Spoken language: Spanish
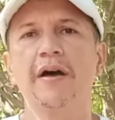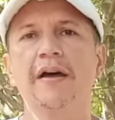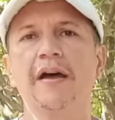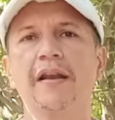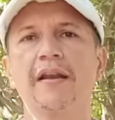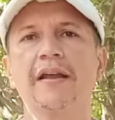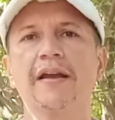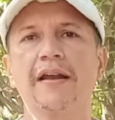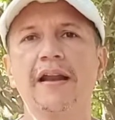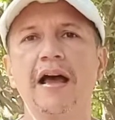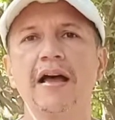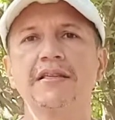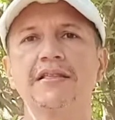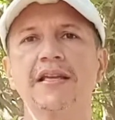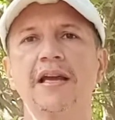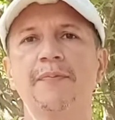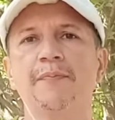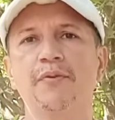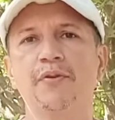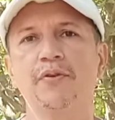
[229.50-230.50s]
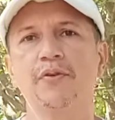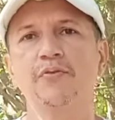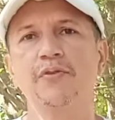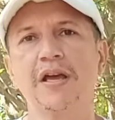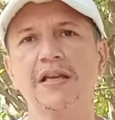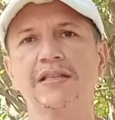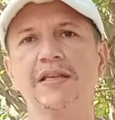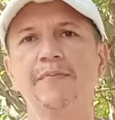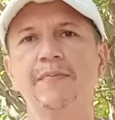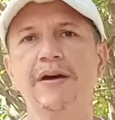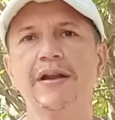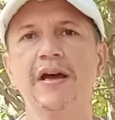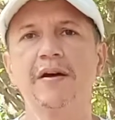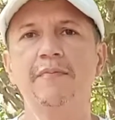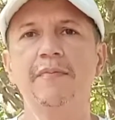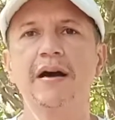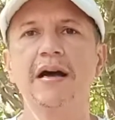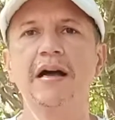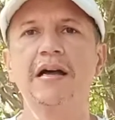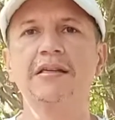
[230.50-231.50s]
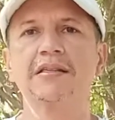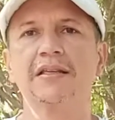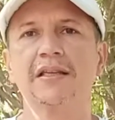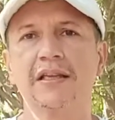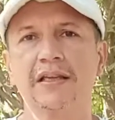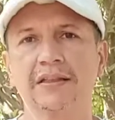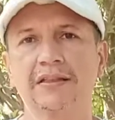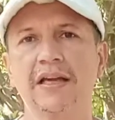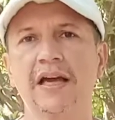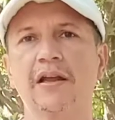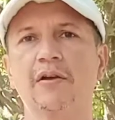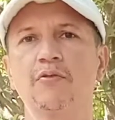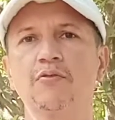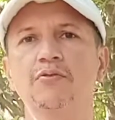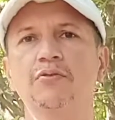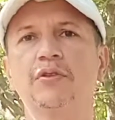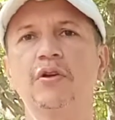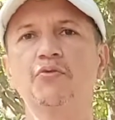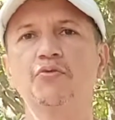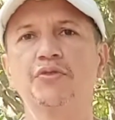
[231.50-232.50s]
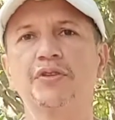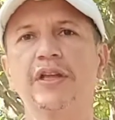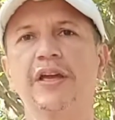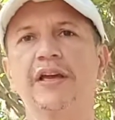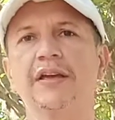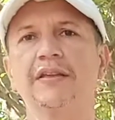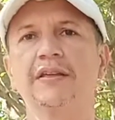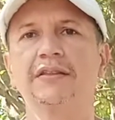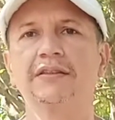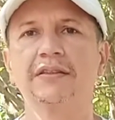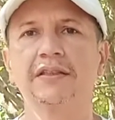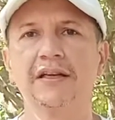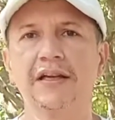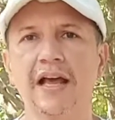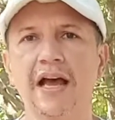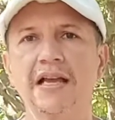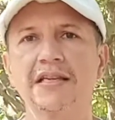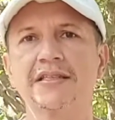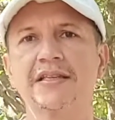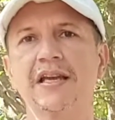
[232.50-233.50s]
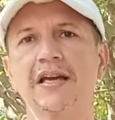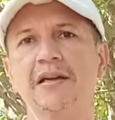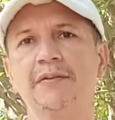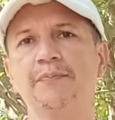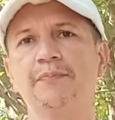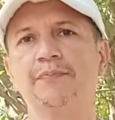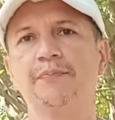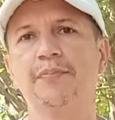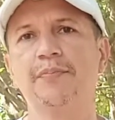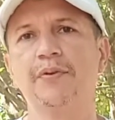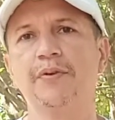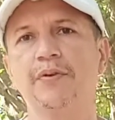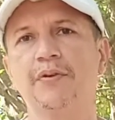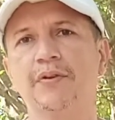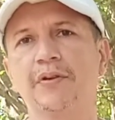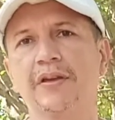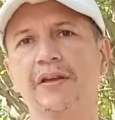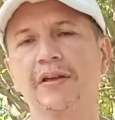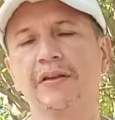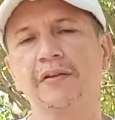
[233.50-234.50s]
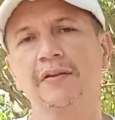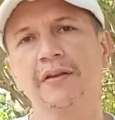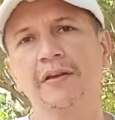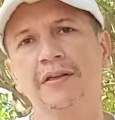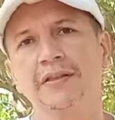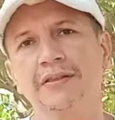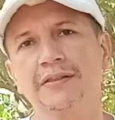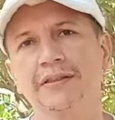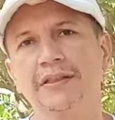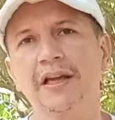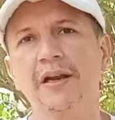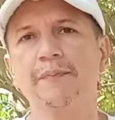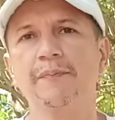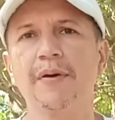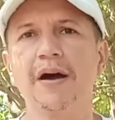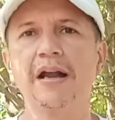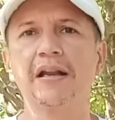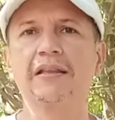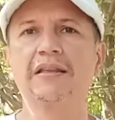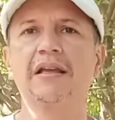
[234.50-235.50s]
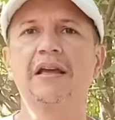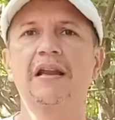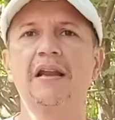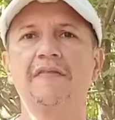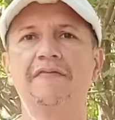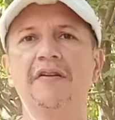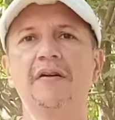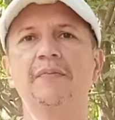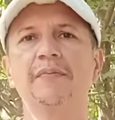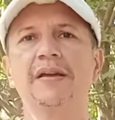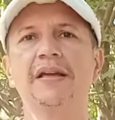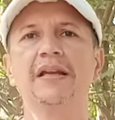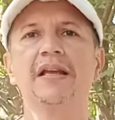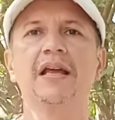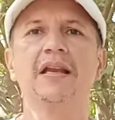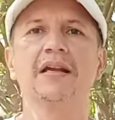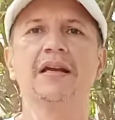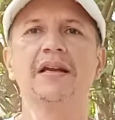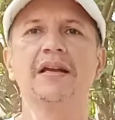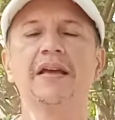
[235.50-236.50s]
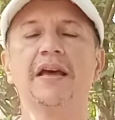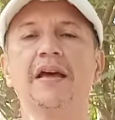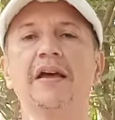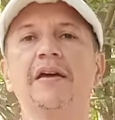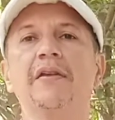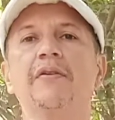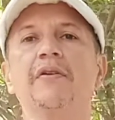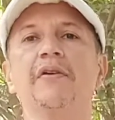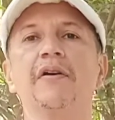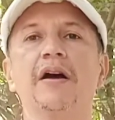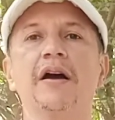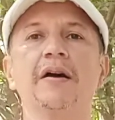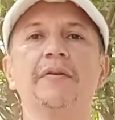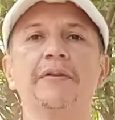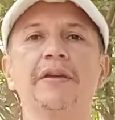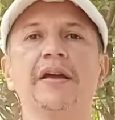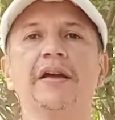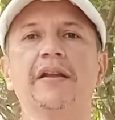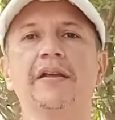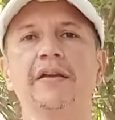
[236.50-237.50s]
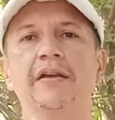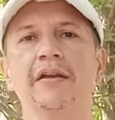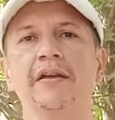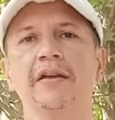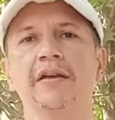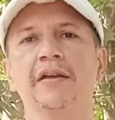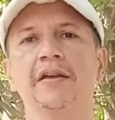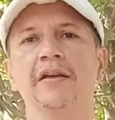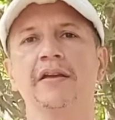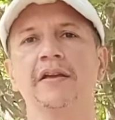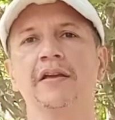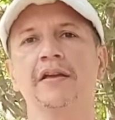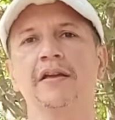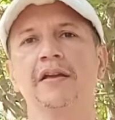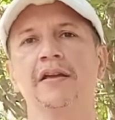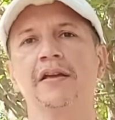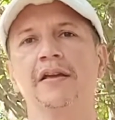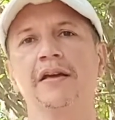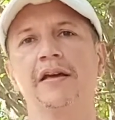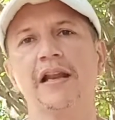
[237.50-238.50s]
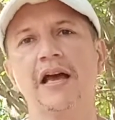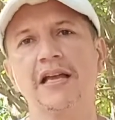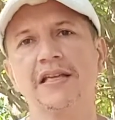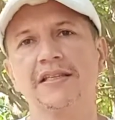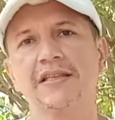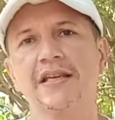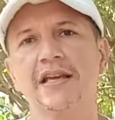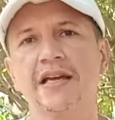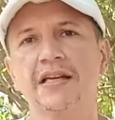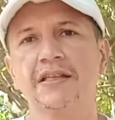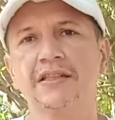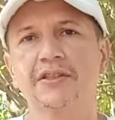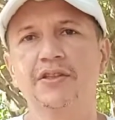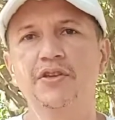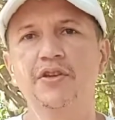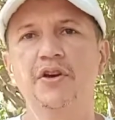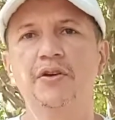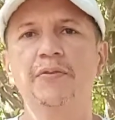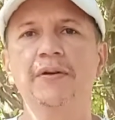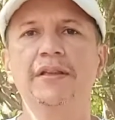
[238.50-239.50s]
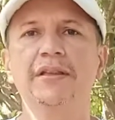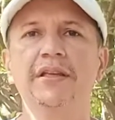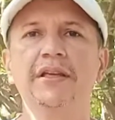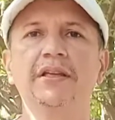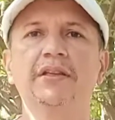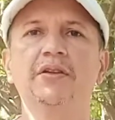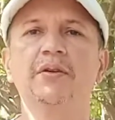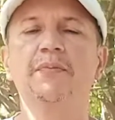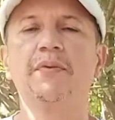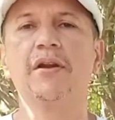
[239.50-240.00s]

a darle gracias por unas semanas más de estar junto a ustedes. Gracias por ser parte de la familia del criadero Don Javier. Gracias Dios bendito